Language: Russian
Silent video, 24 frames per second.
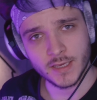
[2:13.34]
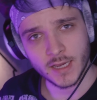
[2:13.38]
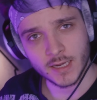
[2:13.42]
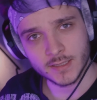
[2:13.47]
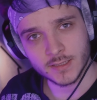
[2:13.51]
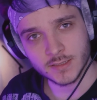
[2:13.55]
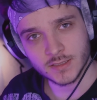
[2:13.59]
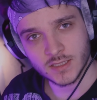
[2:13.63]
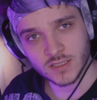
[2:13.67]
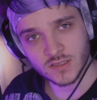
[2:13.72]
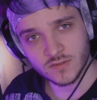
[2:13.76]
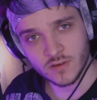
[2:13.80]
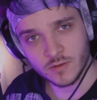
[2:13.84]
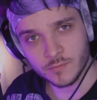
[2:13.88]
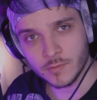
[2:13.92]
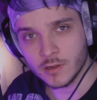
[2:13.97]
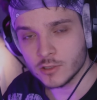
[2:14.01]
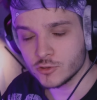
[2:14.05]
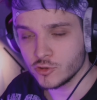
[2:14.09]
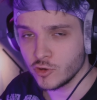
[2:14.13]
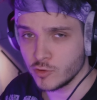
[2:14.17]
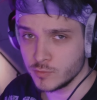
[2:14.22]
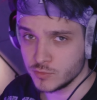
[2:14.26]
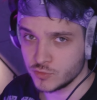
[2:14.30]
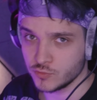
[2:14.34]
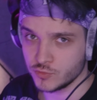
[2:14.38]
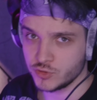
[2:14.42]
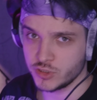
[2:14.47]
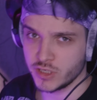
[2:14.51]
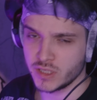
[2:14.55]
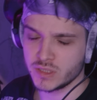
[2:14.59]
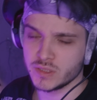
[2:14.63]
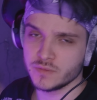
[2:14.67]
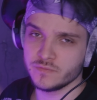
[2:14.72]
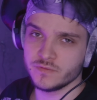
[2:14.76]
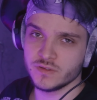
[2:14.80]
Яни со своим молодым
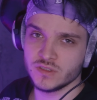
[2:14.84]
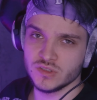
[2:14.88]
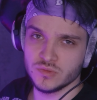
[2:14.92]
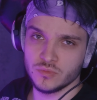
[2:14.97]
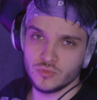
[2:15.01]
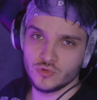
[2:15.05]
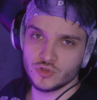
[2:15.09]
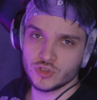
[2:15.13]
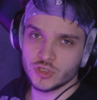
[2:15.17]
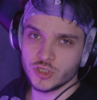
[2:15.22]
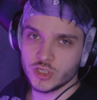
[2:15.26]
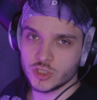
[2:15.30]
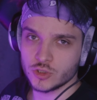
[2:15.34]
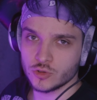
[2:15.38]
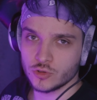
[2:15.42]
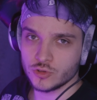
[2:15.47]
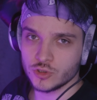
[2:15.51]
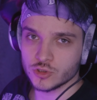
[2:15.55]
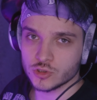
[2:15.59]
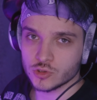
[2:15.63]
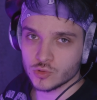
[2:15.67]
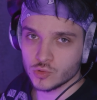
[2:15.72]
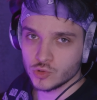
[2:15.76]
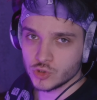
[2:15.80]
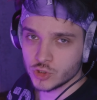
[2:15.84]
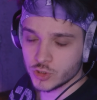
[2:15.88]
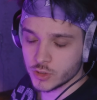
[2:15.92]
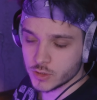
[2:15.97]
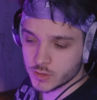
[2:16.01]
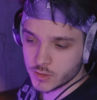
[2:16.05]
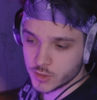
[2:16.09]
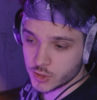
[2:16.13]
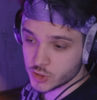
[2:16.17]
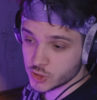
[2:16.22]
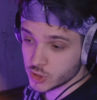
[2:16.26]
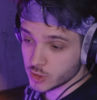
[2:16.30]
звучанием, видимо, уже никто не
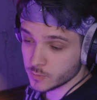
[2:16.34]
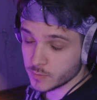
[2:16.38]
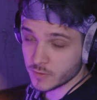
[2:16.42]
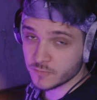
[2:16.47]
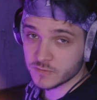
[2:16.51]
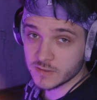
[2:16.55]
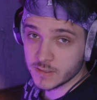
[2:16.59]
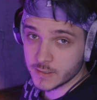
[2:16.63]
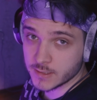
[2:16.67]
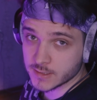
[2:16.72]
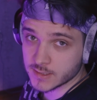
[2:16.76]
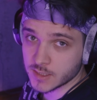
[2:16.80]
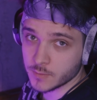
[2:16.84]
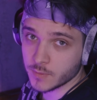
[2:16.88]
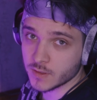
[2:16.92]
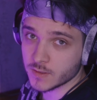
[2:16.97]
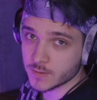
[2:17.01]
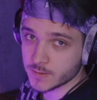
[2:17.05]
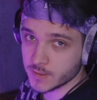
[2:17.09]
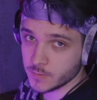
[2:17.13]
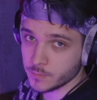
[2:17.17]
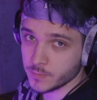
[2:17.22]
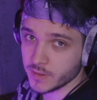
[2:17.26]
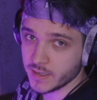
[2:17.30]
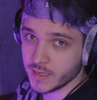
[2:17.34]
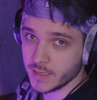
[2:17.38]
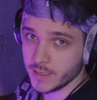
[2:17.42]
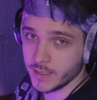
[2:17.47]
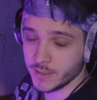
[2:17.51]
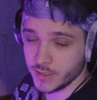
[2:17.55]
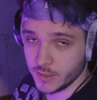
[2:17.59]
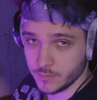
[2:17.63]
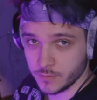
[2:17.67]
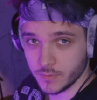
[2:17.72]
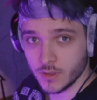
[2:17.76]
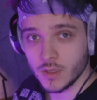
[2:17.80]
слушает, решил повторить за молодым
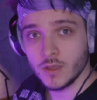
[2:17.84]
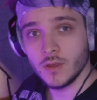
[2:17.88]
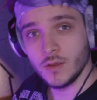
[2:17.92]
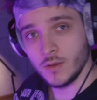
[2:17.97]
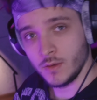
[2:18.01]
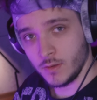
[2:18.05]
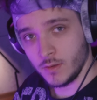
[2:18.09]
поколением.